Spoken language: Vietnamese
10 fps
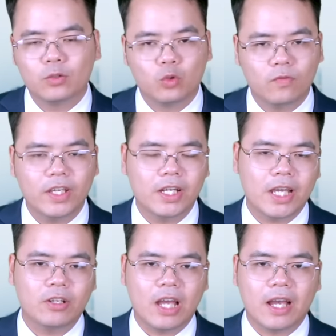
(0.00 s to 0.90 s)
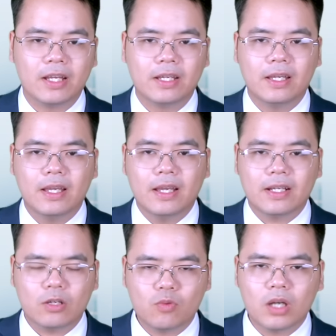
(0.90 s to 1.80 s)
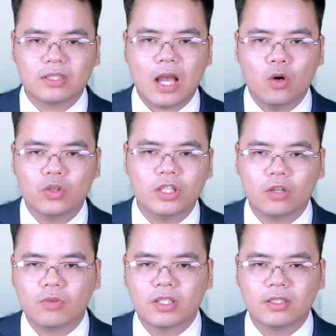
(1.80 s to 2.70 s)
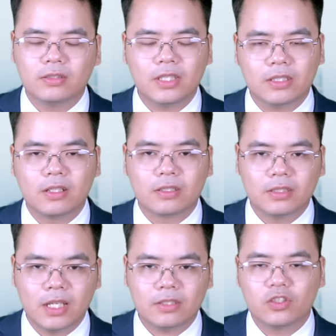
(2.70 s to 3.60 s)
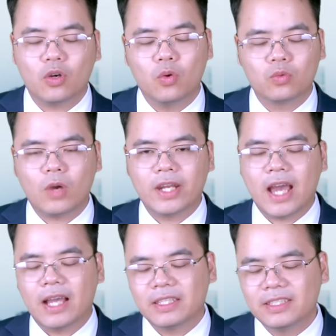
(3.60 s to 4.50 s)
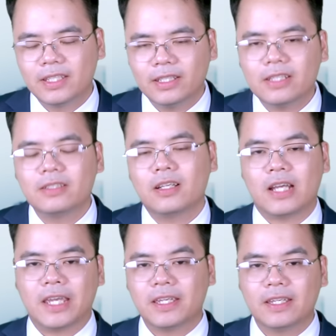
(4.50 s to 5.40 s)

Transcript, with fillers: Thú vị ở đây đó là các quốc gia hỗ trợ quân sự tích cực nhất cho Ukraine chính là những nước này.